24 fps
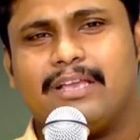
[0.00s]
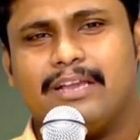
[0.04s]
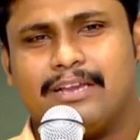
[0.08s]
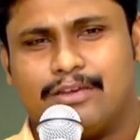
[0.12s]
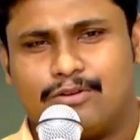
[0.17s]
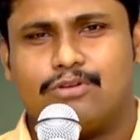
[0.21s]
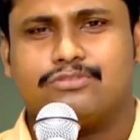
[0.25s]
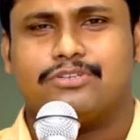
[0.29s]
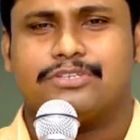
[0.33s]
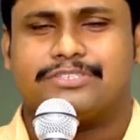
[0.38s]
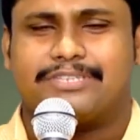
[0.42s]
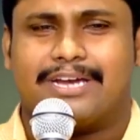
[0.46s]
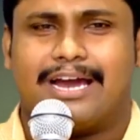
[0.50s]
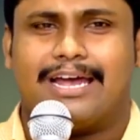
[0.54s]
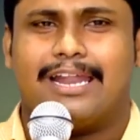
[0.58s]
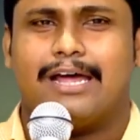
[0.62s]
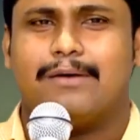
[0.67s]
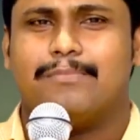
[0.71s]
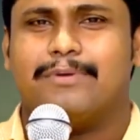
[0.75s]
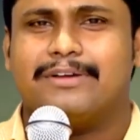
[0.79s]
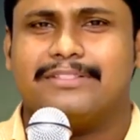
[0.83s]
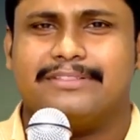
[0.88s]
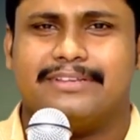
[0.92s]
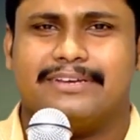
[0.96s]
ఈరోజు
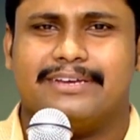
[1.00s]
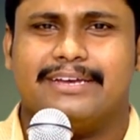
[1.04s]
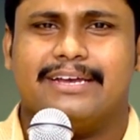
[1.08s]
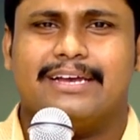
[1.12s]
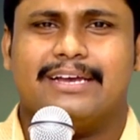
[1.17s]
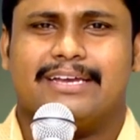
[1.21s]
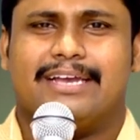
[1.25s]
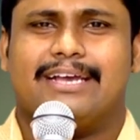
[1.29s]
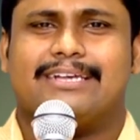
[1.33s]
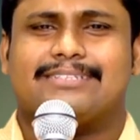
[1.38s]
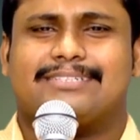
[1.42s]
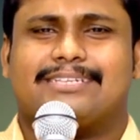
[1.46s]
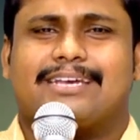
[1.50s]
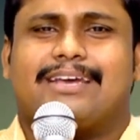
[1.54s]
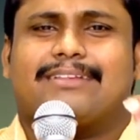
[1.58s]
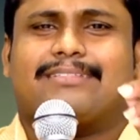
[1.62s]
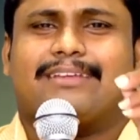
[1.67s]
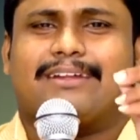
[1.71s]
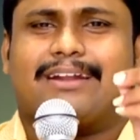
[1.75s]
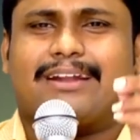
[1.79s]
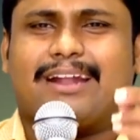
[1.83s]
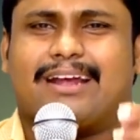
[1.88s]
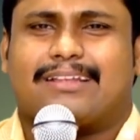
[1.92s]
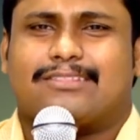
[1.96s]
చాలామంది ఏసయ
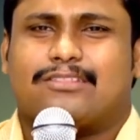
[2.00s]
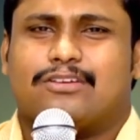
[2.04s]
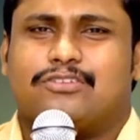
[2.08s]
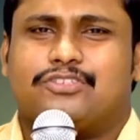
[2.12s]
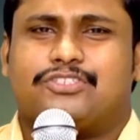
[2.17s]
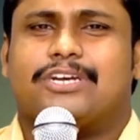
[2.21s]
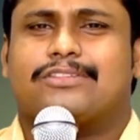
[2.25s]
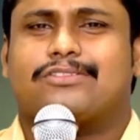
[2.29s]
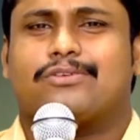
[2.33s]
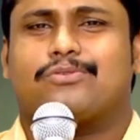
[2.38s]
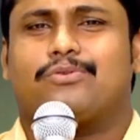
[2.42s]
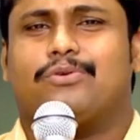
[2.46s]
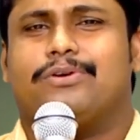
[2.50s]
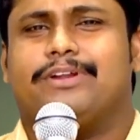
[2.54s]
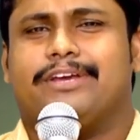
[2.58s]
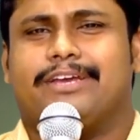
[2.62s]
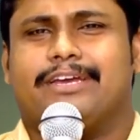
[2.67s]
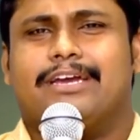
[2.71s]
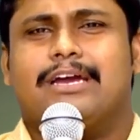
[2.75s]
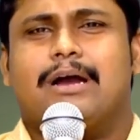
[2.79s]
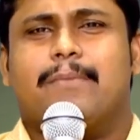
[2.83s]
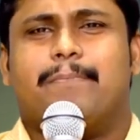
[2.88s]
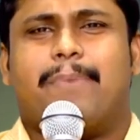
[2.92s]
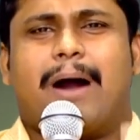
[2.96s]
తన రక్తం చేతకొని
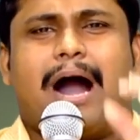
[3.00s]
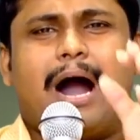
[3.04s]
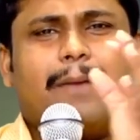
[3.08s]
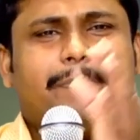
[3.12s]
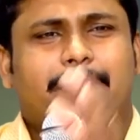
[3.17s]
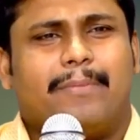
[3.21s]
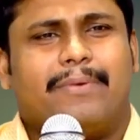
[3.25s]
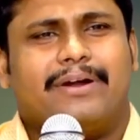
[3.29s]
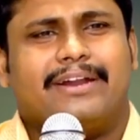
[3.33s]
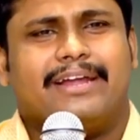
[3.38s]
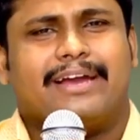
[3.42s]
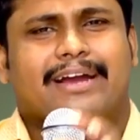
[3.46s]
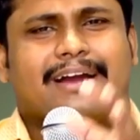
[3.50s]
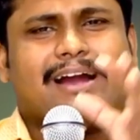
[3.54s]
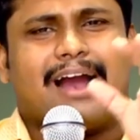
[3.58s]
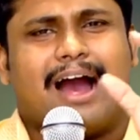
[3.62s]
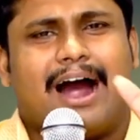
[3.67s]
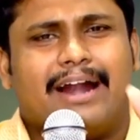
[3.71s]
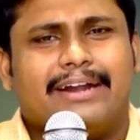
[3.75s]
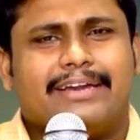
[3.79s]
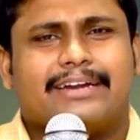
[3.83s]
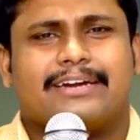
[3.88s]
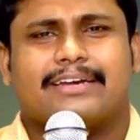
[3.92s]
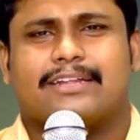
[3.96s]
పాపమనే
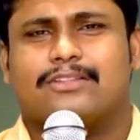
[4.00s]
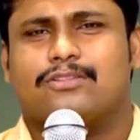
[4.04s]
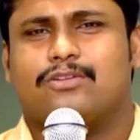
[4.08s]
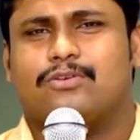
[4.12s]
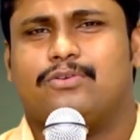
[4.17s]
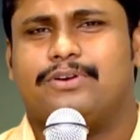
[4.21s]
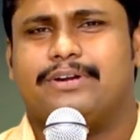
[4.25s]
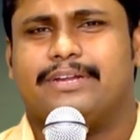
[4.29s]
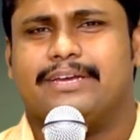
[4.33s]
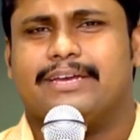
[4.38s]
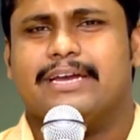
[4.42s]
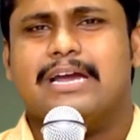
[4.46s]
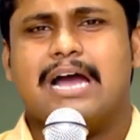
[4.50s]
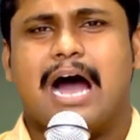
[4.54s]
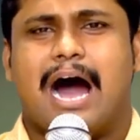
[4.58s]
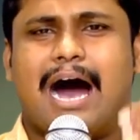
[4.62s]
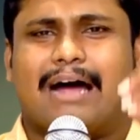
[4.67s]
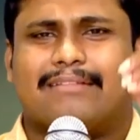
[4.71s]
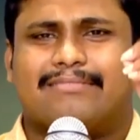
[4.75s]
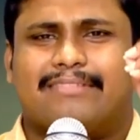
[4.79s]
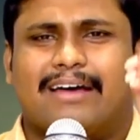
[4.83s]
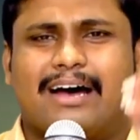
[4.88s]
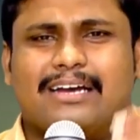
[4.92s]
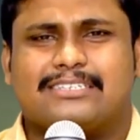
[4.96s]
కాడి క్రింద నుండి ఆ
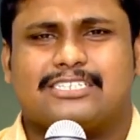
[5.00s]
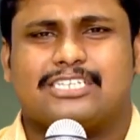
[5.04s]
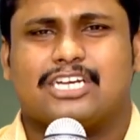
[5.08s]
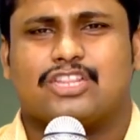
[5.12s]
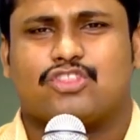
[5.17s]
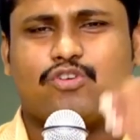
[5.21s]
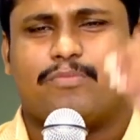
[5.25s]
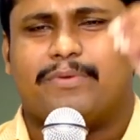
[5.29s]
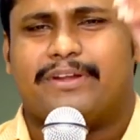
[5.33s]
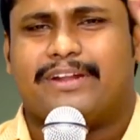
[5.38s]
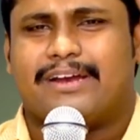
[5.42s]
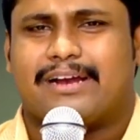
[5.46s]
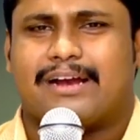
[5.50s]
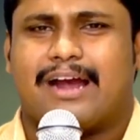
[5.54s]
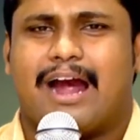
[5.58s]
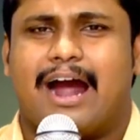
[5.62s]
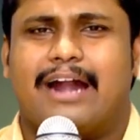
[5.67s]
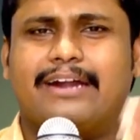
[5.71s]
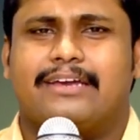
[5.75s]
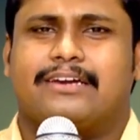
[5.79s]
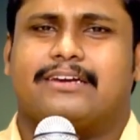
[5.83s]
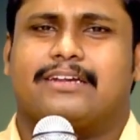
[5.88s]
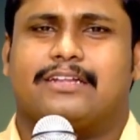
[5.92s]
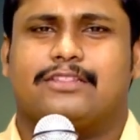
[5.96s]
దాశత్వమనే
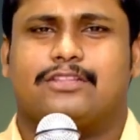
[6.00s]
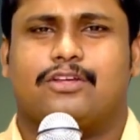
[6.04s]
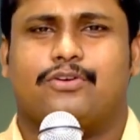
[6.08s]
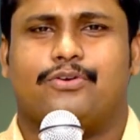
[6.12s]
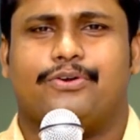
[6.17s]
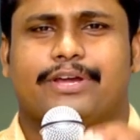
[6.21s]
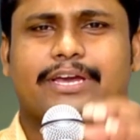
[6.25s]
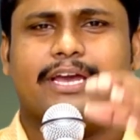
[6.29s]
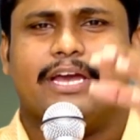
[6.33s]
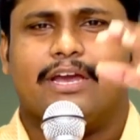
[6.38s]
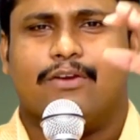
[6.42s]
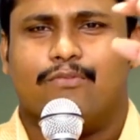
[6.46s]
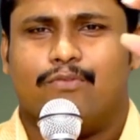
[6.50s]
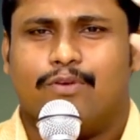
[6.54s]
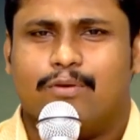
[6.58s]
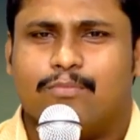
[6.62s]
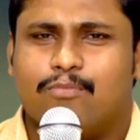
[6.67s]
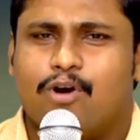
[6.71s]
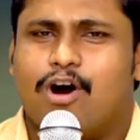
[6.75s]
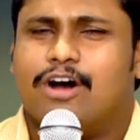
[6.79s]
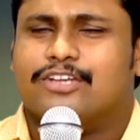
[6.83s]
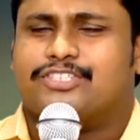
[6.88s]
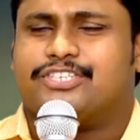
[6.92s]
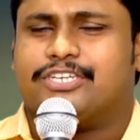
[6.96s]
కాడి క్రింద నుండి
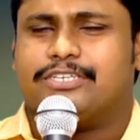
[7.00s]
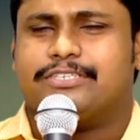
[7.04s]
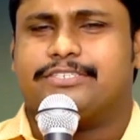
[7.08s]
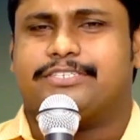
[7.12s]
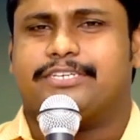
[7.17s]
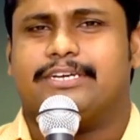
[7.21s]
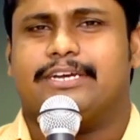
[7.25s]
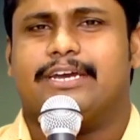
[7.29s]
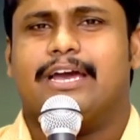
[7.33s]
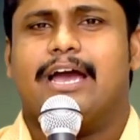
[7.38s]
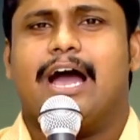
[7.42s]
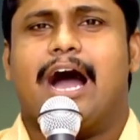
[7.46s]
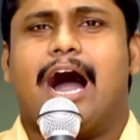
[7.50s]
విమోచించి